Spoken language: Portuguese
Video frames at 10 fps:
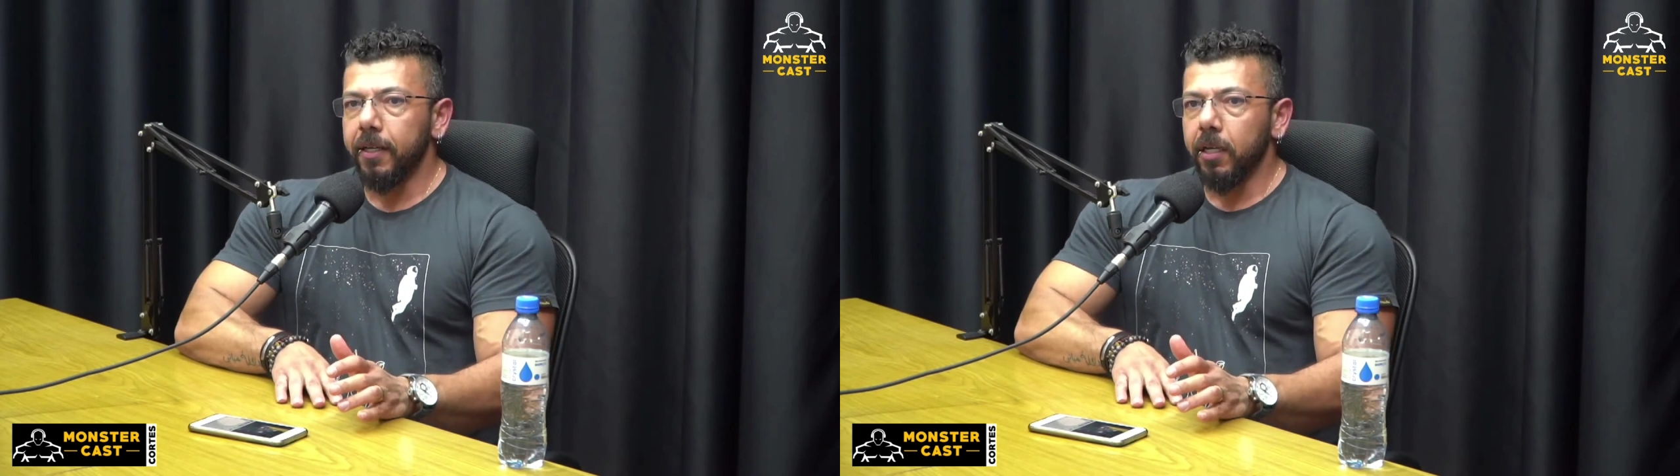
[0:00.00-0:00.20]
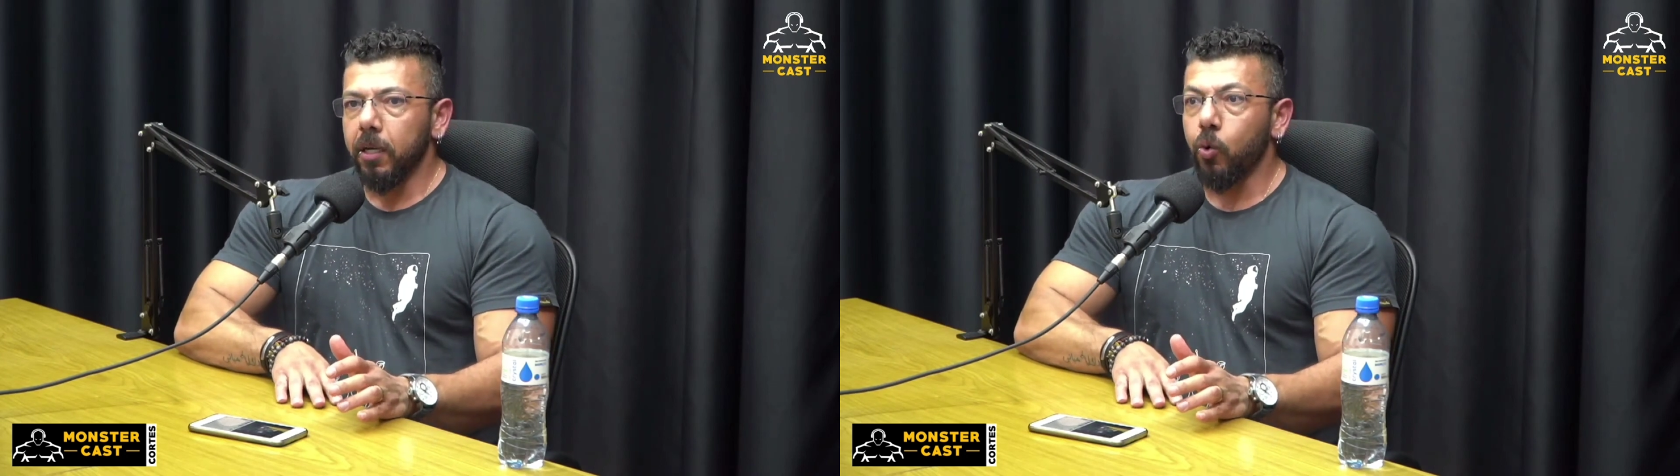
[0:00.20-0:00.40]

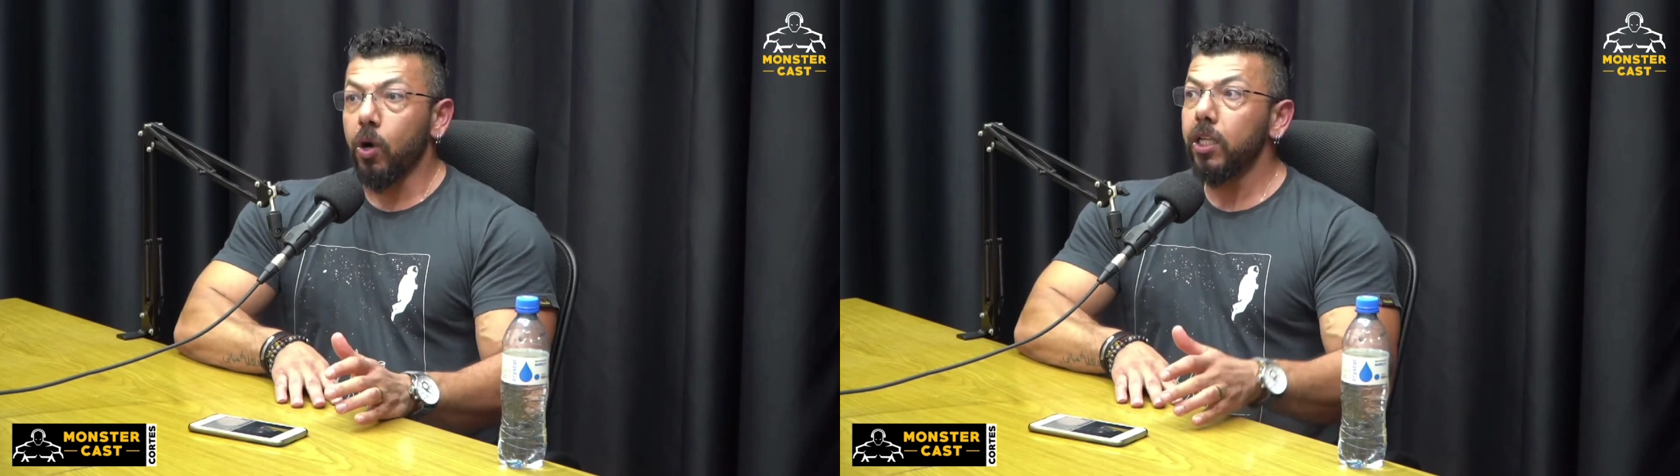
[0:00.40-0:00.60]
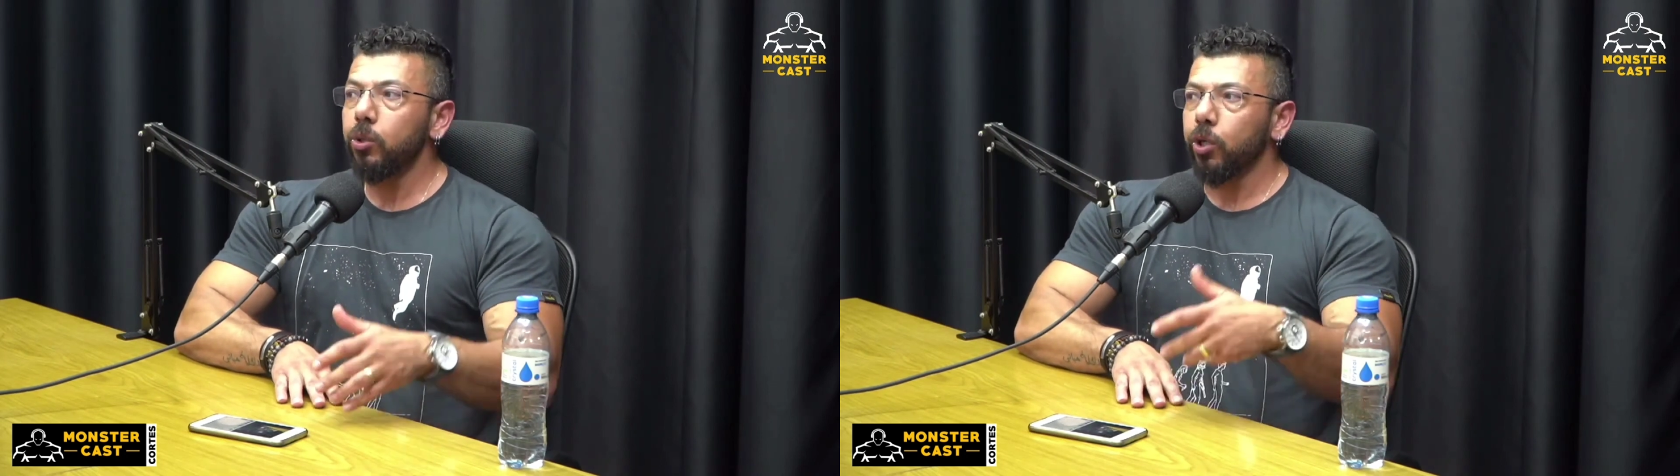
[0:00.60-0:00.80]

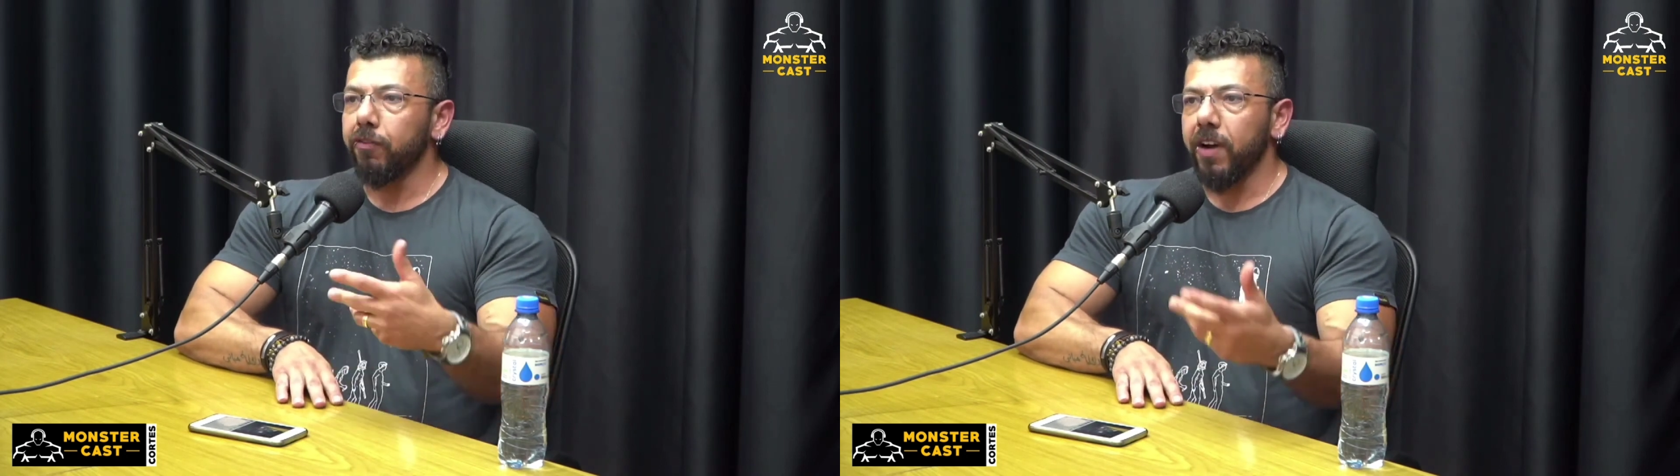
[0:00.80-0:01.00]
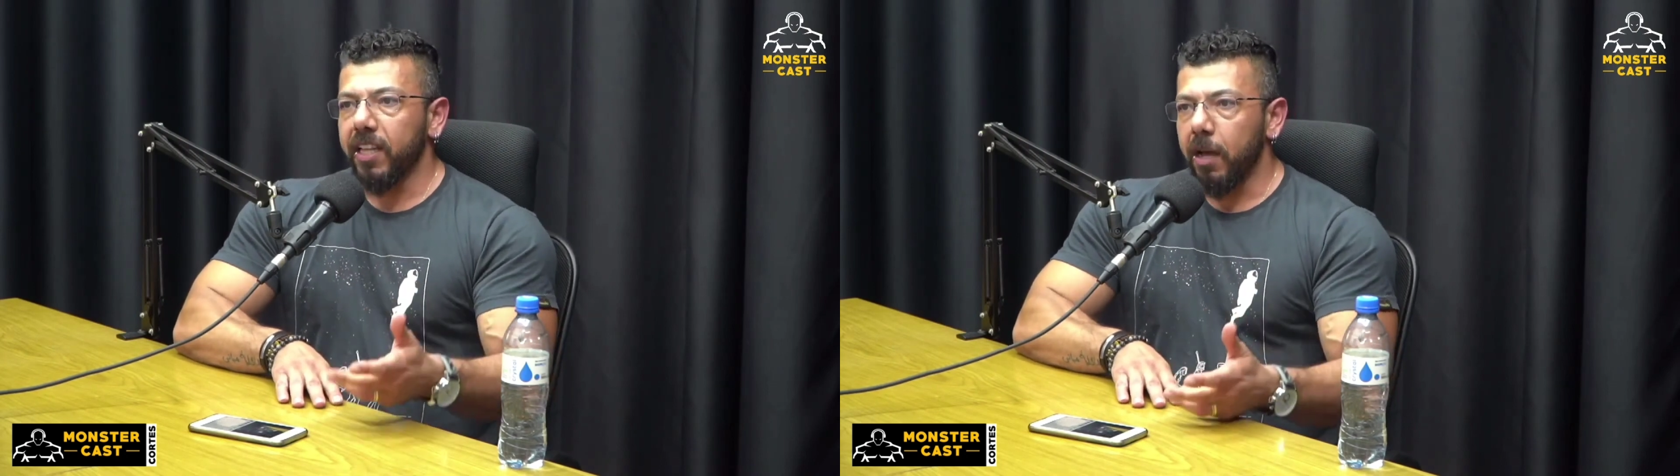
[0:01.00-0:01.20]
Quando que
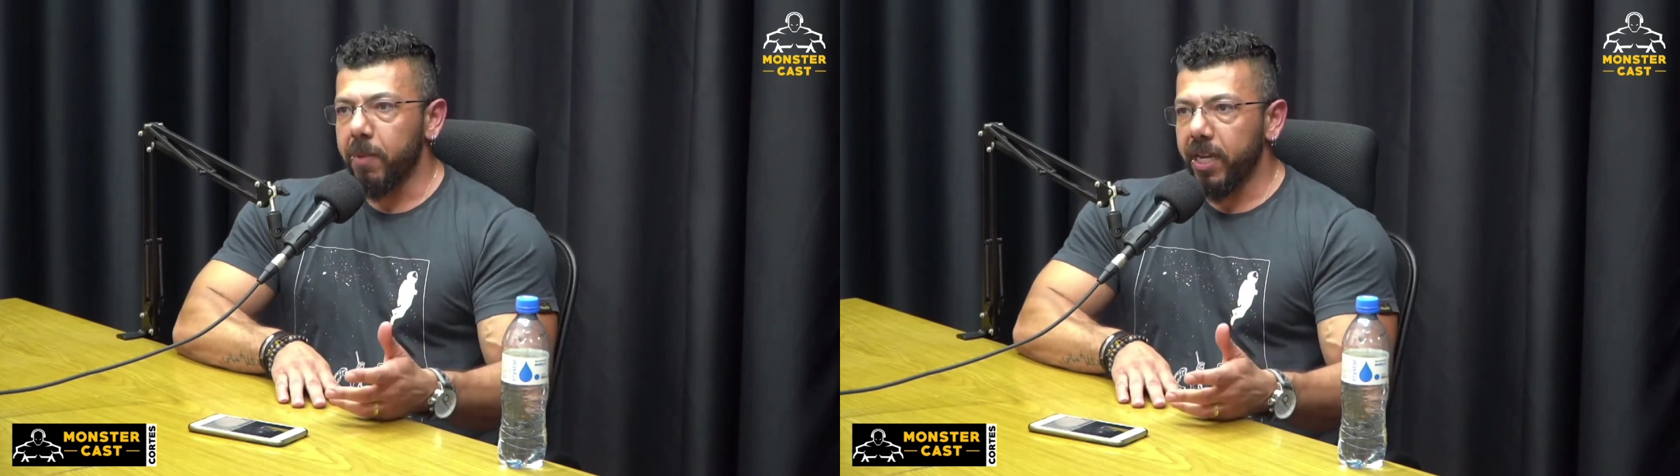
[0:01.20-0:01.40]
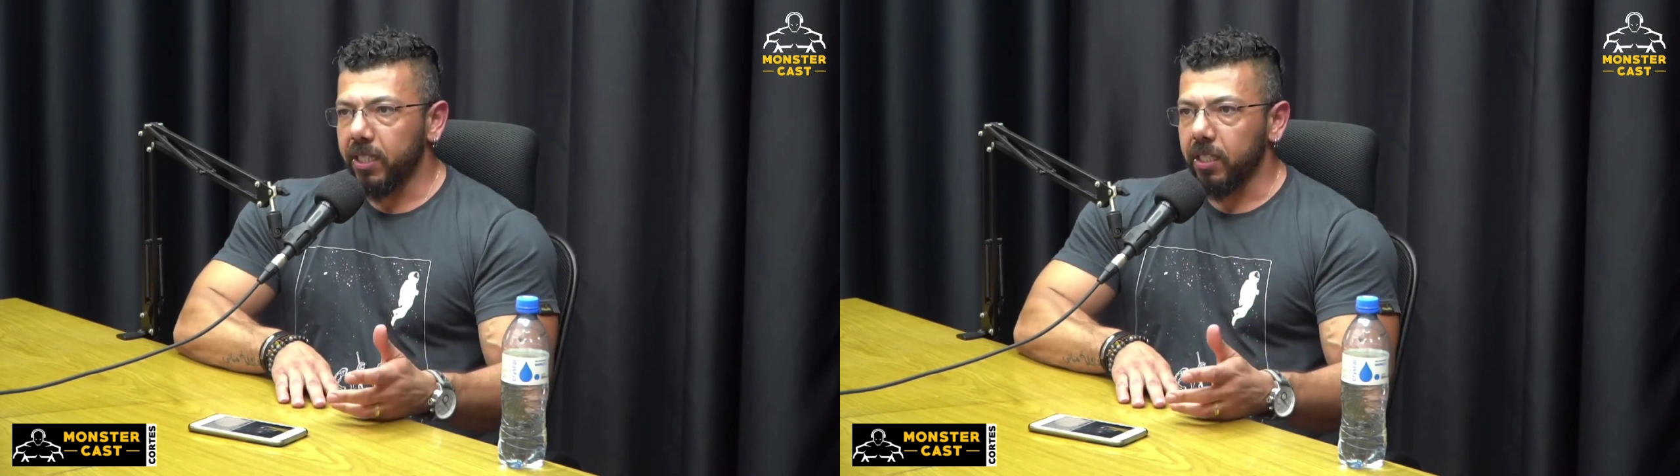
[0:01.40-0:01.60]
vai dar
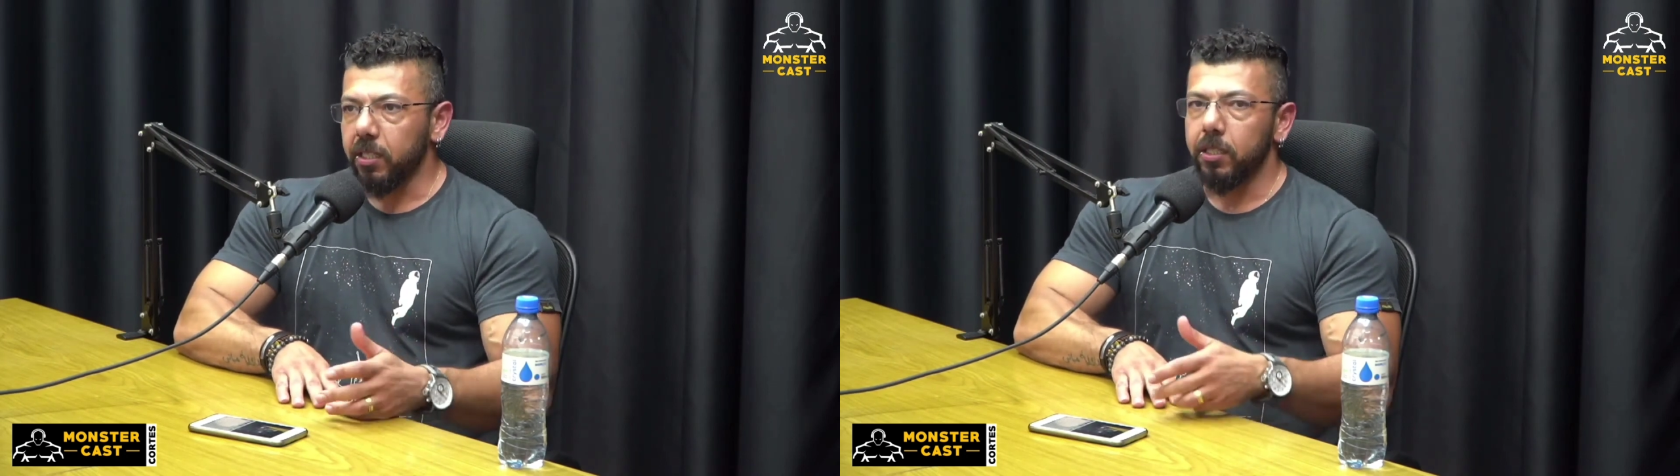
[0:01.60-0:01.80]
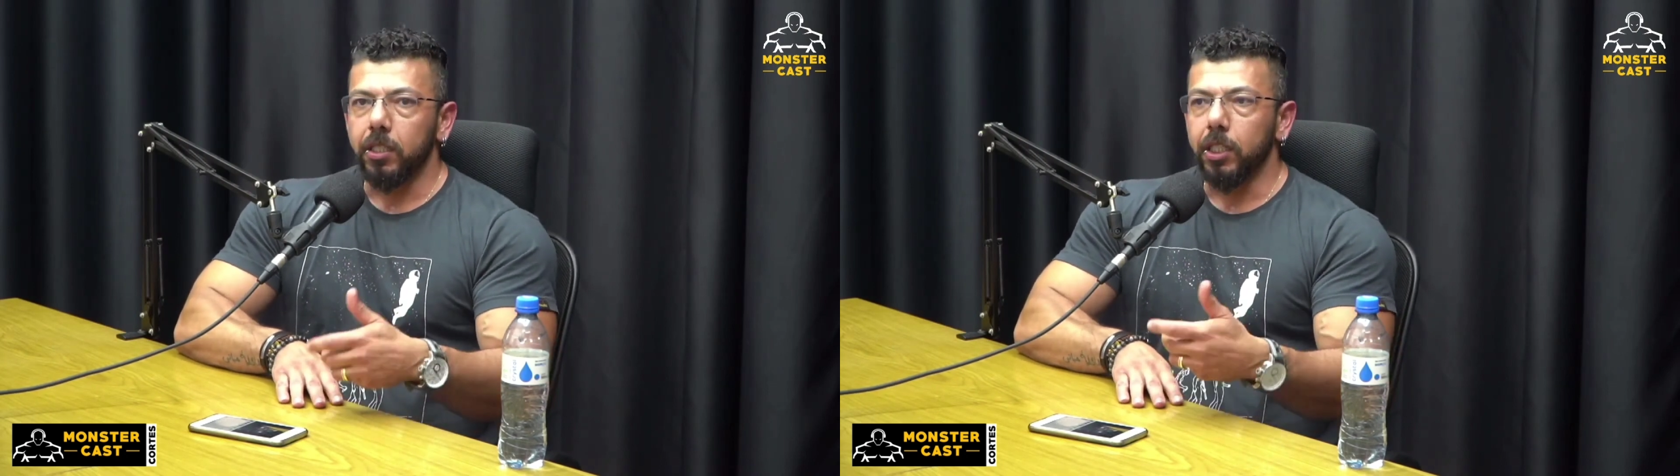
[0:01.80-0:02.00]
merda?